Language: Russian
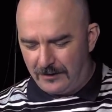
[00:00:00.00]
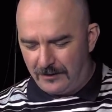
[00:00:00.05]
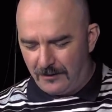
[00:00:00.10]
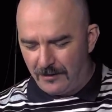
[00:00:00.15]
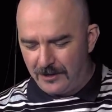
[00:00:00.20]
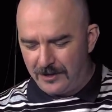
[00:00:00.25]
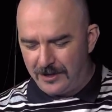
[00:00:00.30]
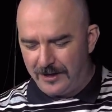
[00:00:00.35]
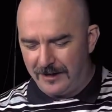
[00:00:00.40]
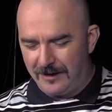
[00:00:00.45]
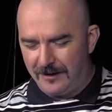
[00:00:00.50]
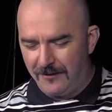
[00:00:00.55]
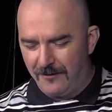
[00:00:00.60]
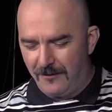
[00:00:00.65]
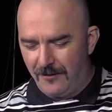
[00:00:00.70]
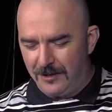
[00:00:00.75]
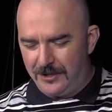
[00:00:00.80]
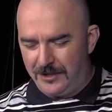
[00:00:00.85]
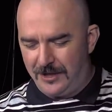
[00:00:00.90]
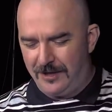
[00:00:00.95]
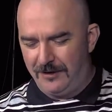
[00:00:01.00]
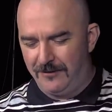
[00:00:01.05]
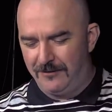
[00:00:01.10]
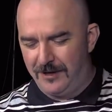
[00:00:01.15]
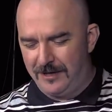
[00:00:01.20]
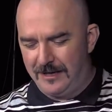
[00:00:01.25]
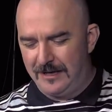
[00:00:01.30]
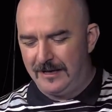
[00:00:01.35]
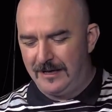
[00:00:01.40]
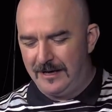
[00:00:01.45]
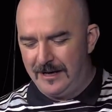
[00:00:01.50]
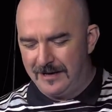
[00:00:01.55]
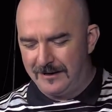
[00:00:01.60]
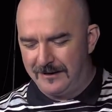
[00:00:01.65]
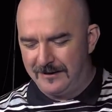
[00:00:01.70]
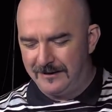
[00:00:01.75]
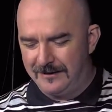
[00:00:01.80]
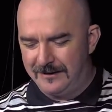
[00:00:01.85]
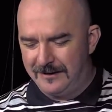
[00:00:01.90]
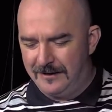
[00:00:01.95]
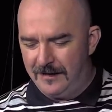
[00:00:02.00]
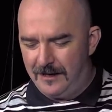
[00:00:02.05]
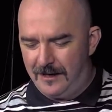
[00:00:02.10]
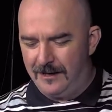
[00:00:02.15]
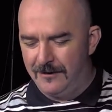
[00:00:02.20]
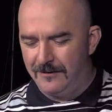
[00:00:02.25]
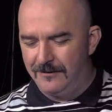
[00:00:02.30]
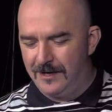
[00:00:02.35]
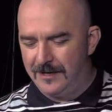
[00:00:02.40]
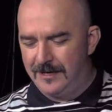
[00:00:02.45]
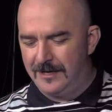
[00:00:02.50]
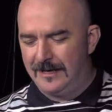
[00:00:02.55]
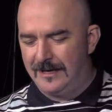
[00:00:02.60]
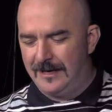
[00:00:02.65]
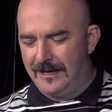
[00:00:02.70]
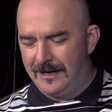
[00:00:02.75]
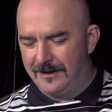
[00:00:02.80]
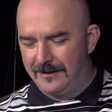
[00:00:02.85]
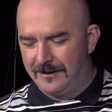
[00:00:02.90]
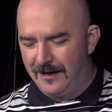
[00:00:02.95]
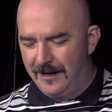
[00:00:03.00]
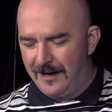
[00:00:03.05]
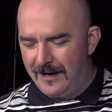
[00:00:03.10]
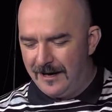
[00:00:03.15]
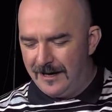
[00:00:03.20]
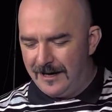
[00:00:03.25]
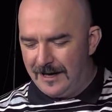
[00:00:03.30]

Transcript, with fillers: Тоже Очкину 10 лет, Ситину 10 лет,